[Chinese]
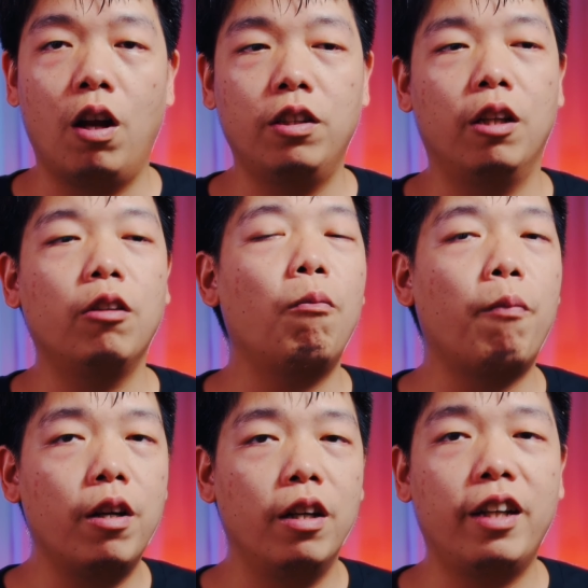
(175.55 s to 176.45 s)
而且又
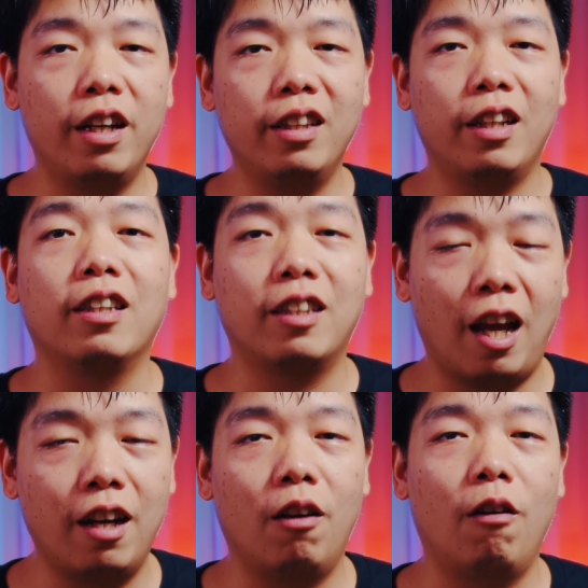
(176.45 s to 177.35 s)
没人给你点
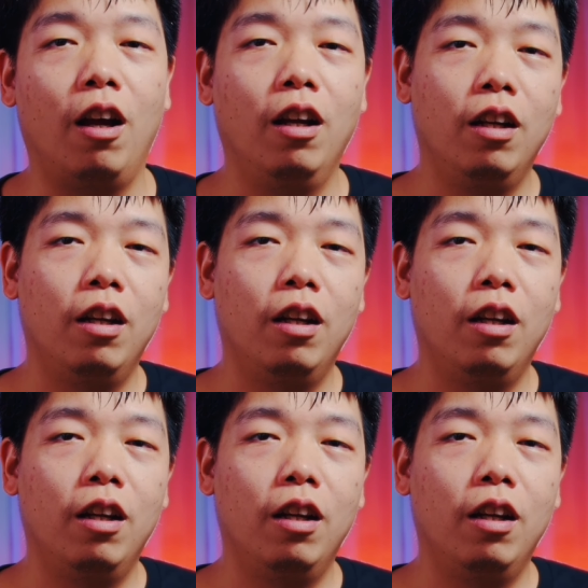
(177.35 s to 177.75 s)
赞的话，